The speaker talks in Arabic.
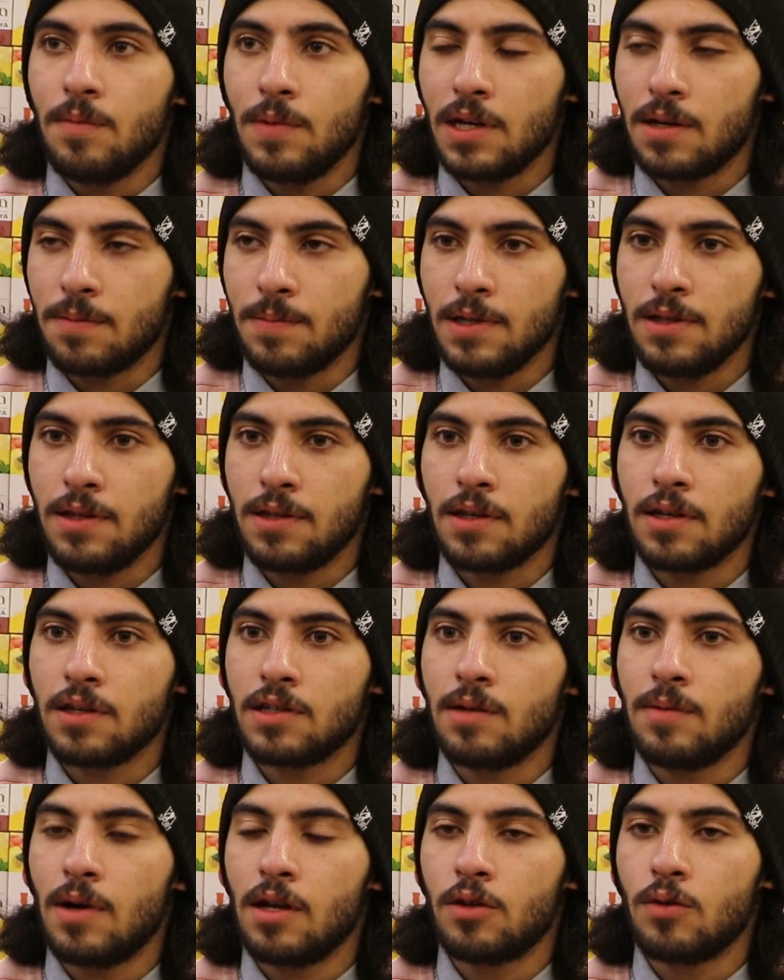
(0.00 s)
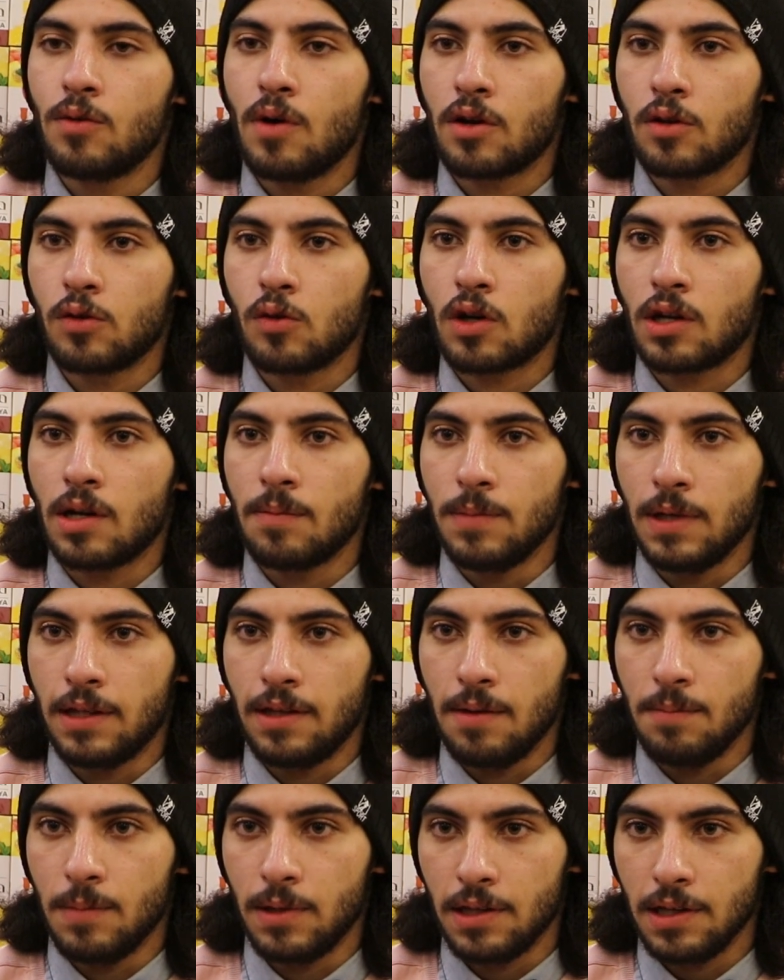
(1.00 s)
بإربد شمال دوار الدرة ب
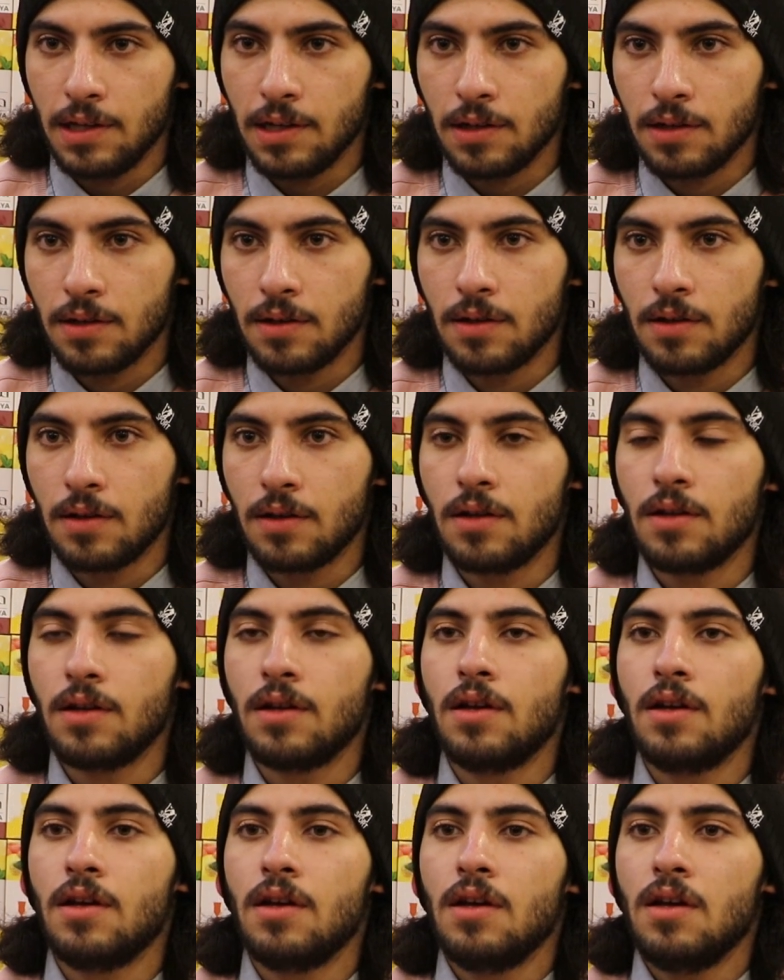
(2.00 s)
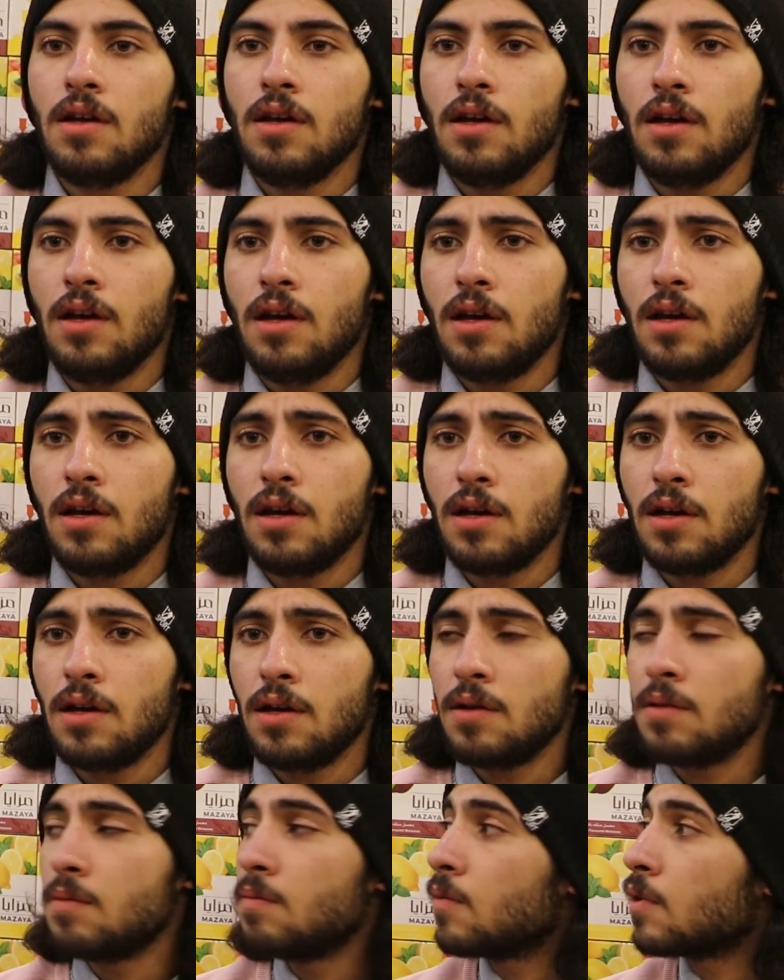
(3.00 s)
200 متر
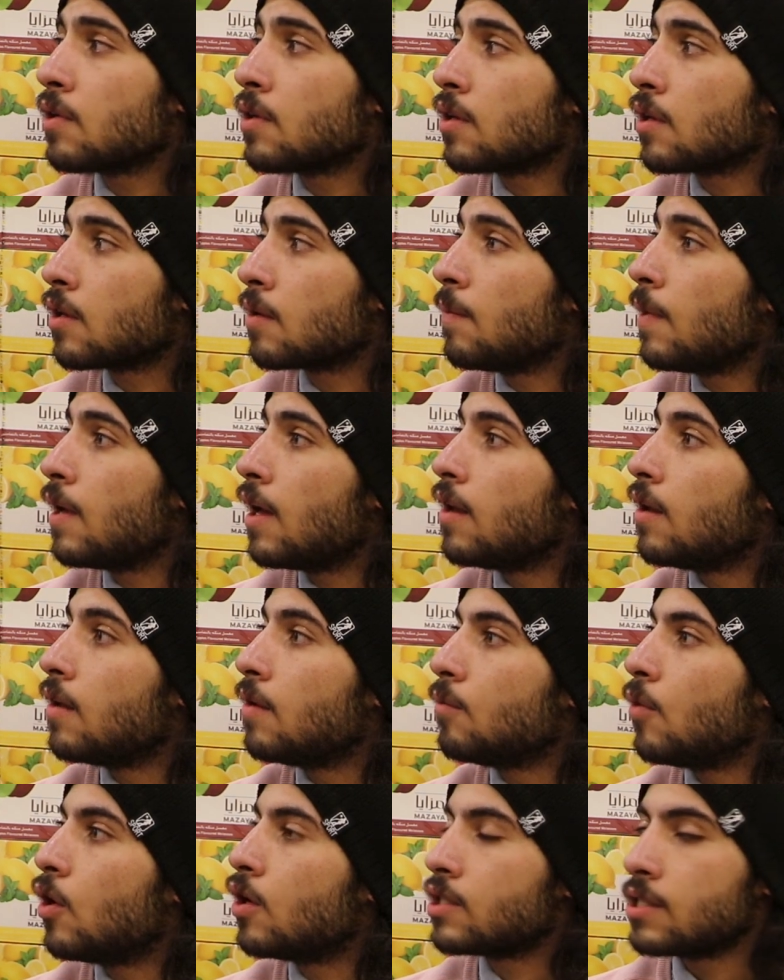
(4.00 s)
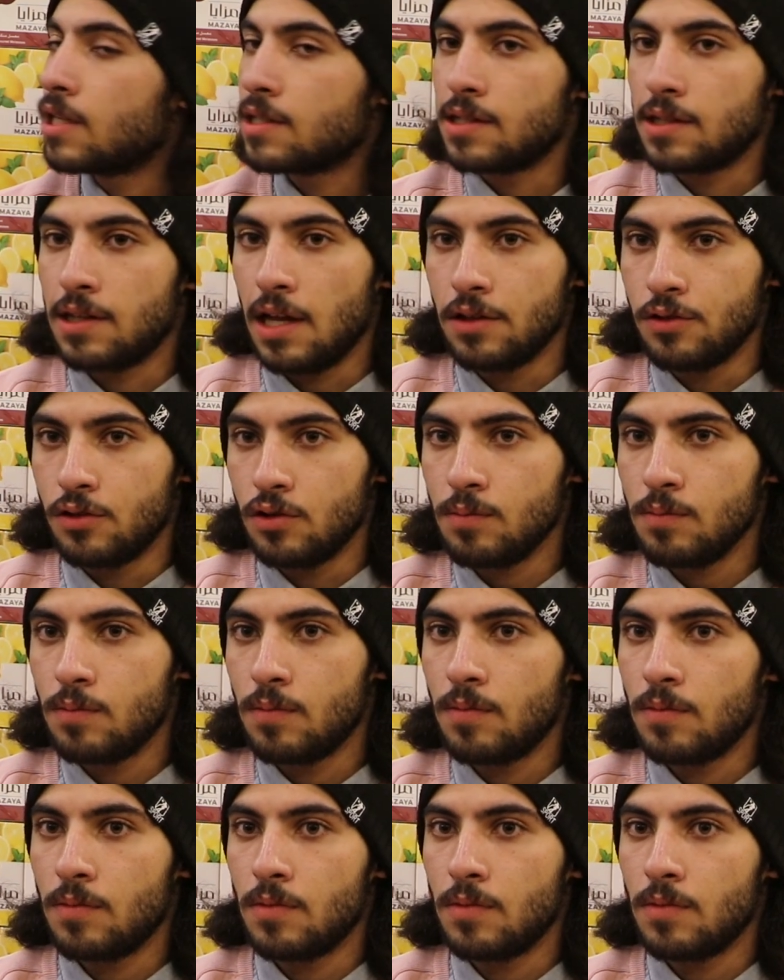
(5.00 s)
أه قبال مؤسسة أنجم